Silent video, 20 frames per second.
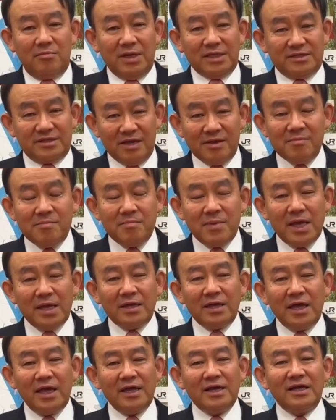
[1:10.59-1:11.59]
全
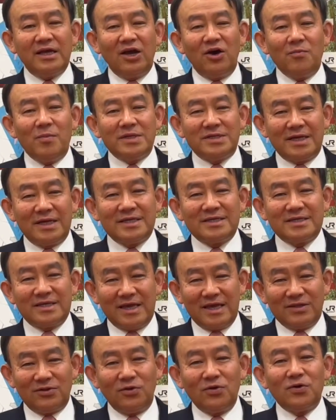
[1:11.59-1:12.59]
面変化を目指し
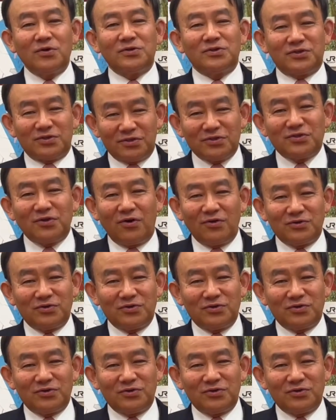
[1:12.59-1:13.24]
て努力すると、